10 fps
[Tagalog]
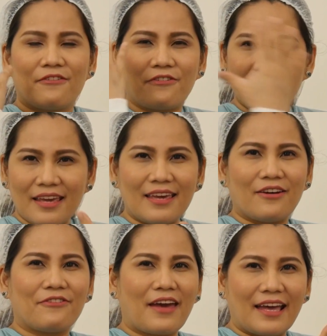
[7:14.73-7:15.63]
free
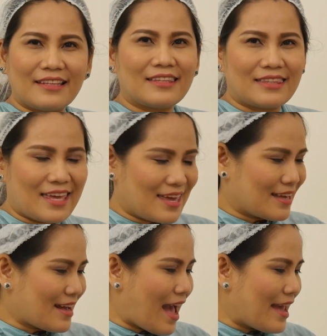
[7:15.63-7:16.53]
of
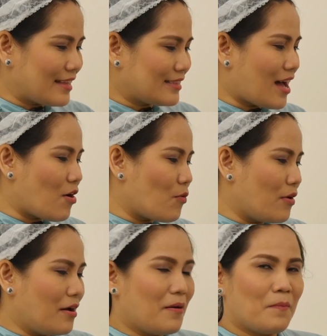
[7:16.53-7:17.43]
anything, kahit daw
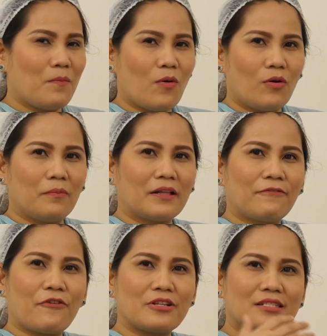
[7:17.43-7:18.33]
mole. But
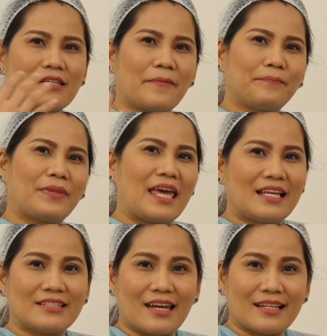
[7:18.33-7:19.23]
for some
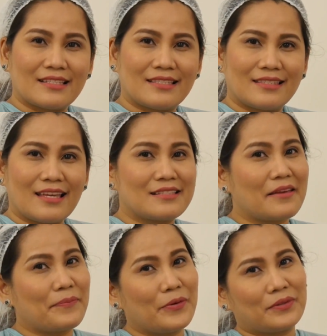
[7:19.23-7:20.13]
Asians, it's
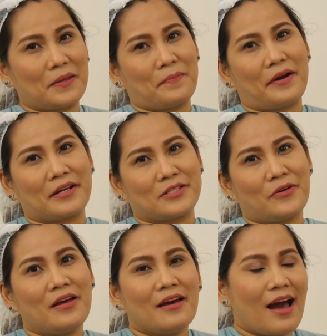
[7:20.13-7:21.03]
a beauty mark.
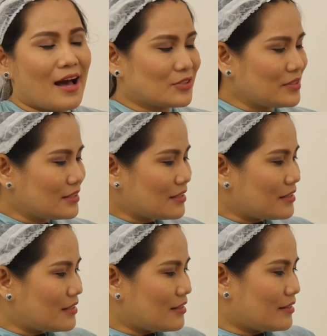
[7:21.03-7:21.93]
So actually,
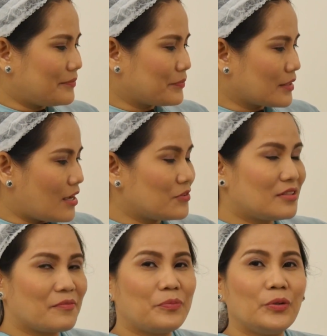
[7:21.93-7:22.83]
the ano
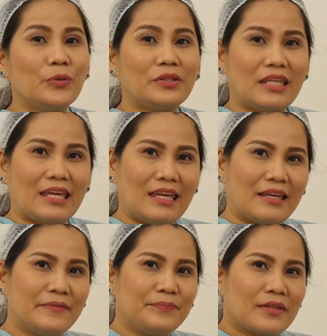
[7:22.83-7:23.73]
ng
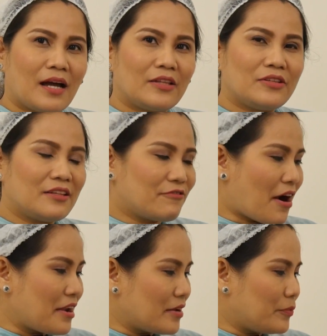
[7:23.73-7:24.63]
beauty, ano yan,
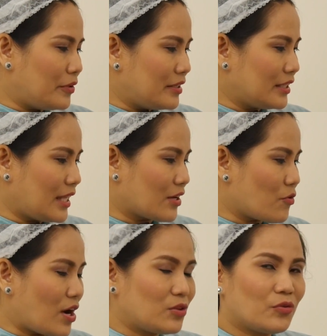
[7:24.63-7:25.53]
variable yan eh.
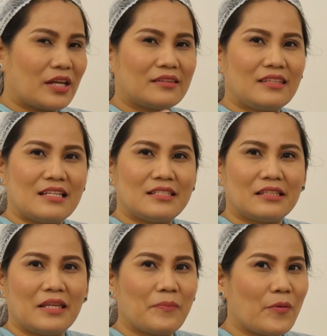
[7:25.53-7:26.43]
Kung anong
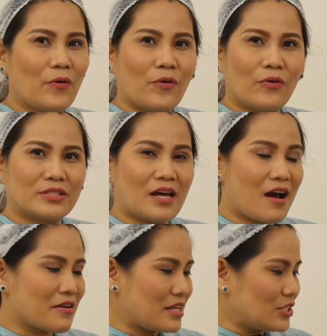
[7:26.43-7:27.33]
ethnicity mo,
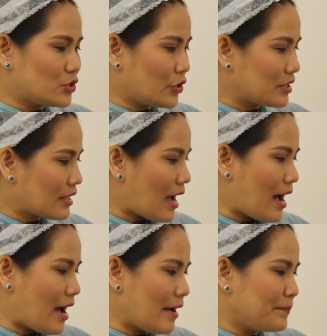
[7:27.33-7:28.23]
saang region
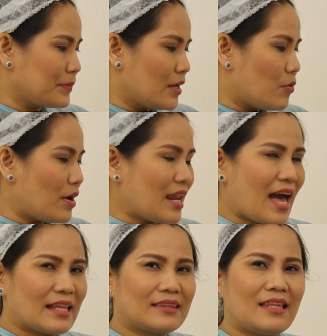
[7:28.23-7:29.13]
ka,
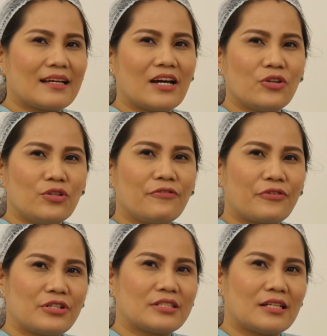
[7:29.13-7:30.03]
wala talagang
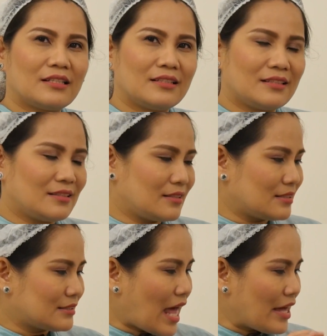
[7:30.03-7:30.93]
universal
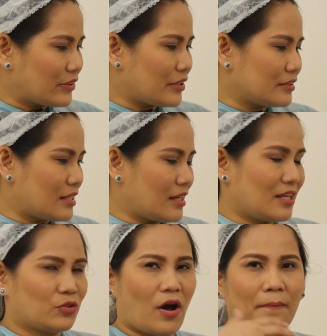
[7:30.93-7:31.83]
standard na
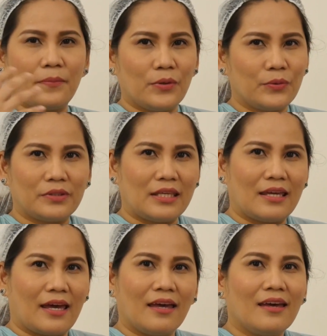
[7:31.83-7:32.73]
ito ang
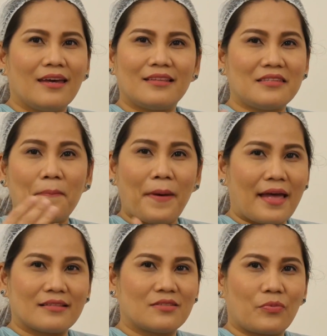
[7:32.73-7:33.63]
beauty eh. It
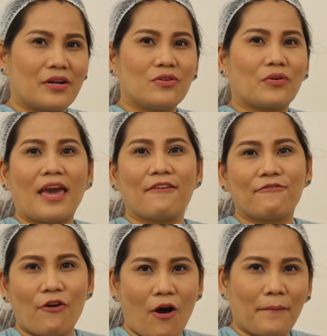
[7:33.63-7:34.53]
depends where you came
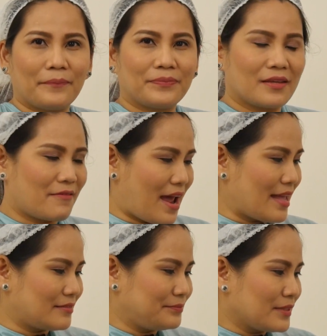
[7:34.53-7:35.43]
from,
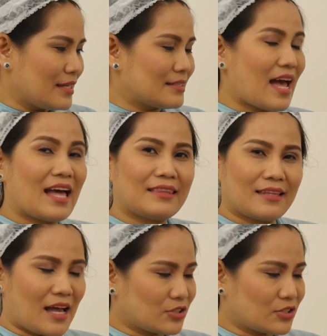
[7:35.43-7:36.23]
right? Sa atin,